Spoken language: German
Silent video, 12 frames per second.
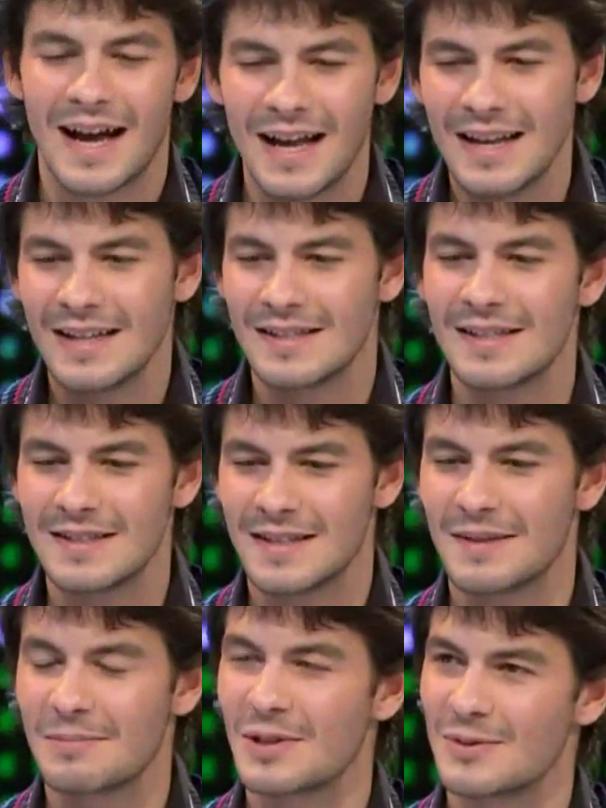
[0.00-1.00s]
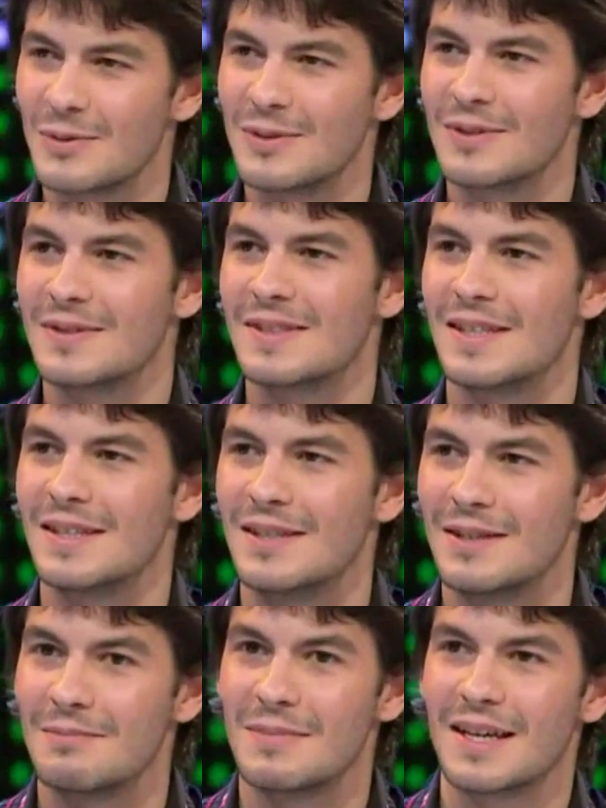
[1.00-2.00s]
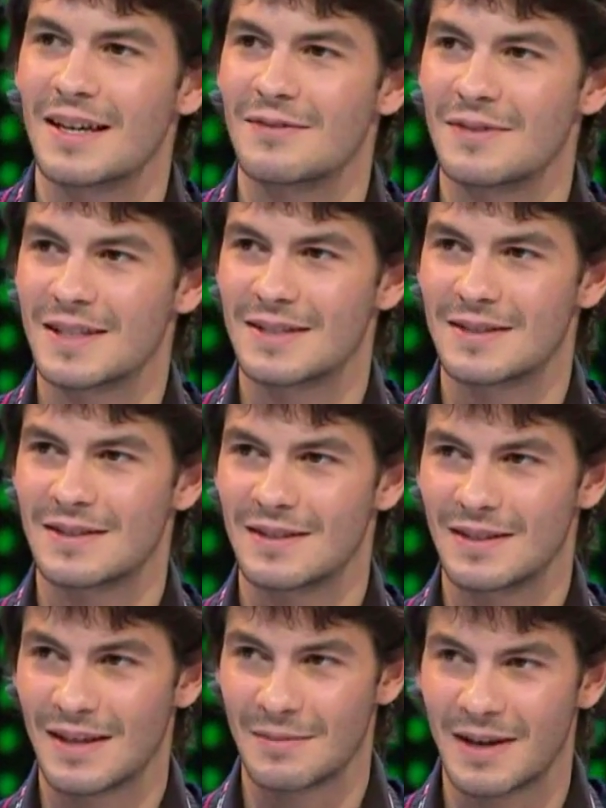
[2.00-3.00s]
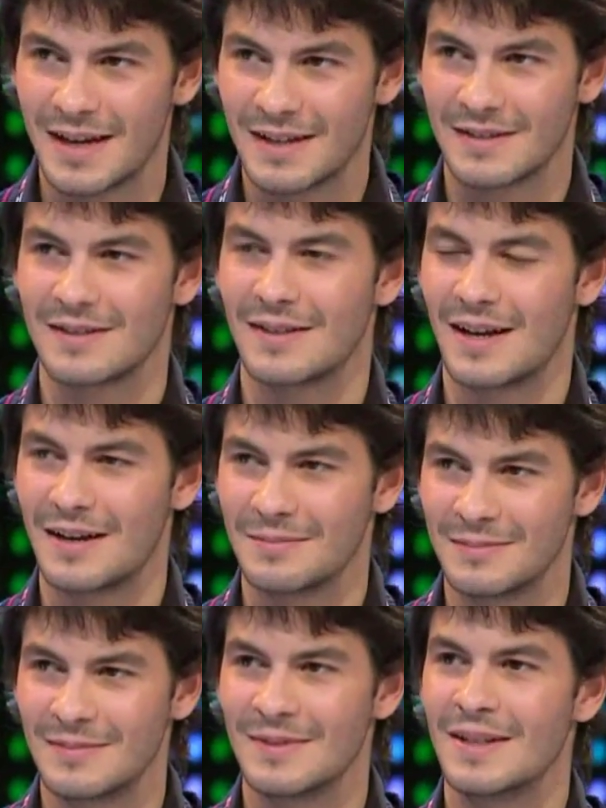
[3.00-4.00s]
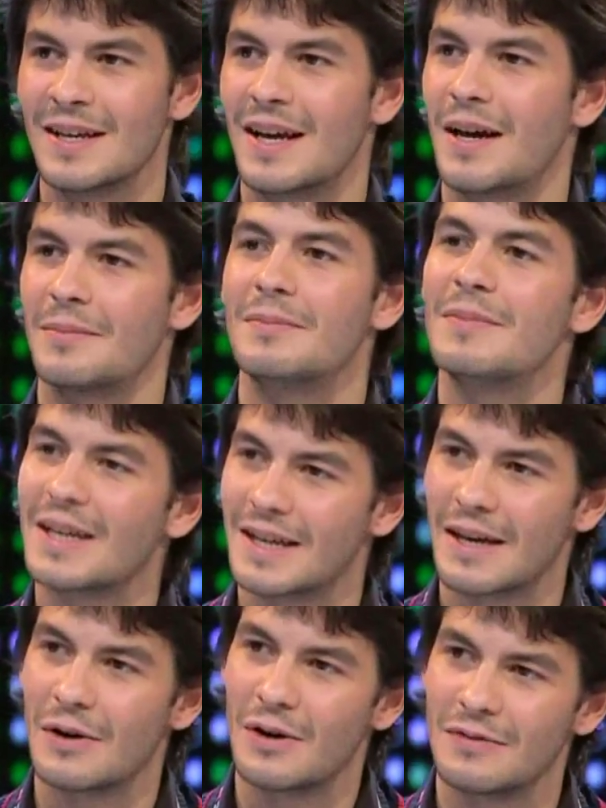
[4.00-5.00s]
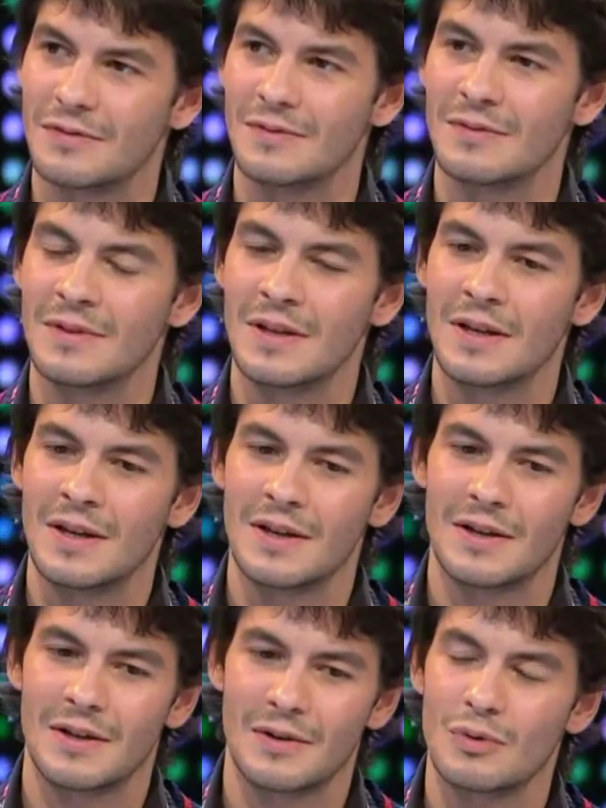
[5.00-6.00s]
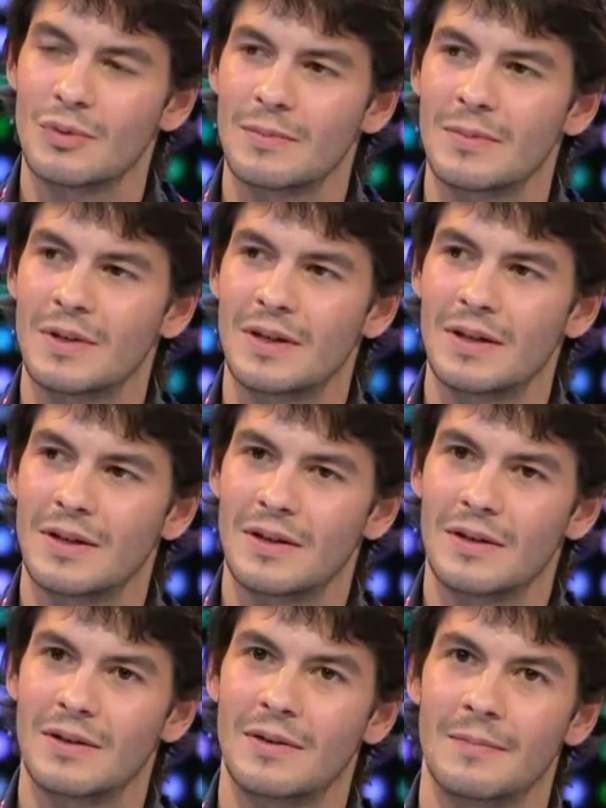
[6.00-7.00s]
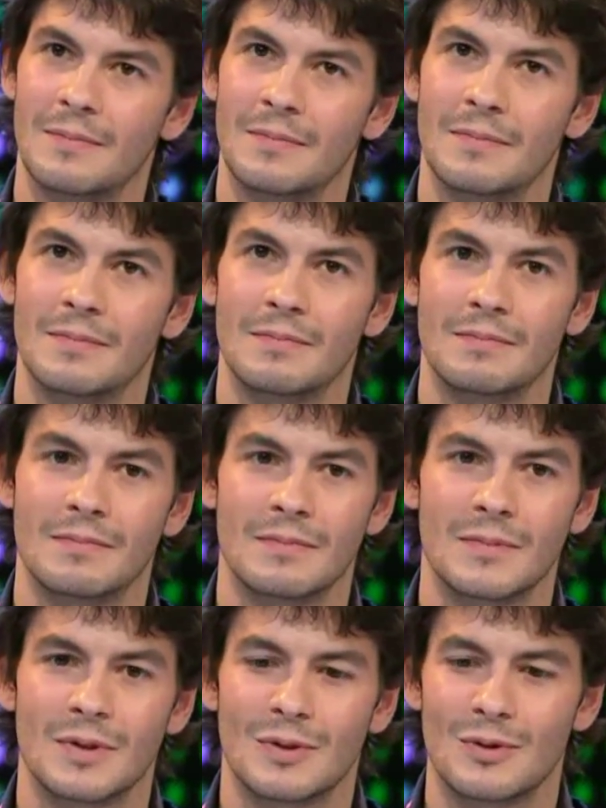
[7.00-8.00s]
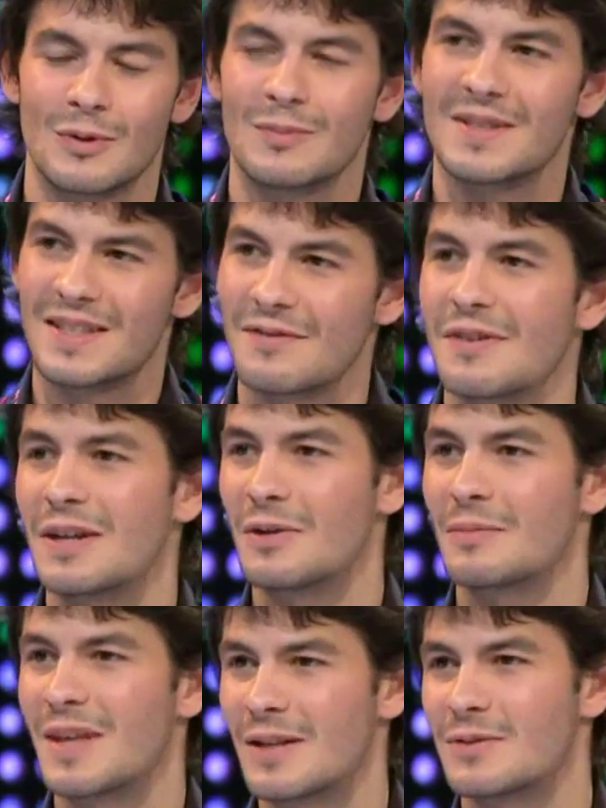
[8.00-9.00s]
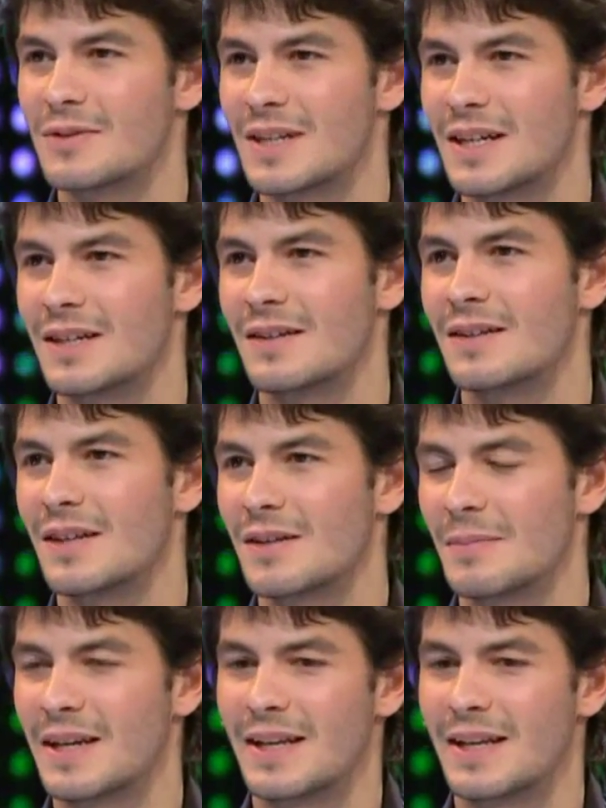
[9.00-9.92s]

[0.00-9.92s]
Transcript: alle diese Personen, die mir etwas gebracht haben, haben mir geholfen, äh, um ähm, um Stefan Lambiel zu sein. Ich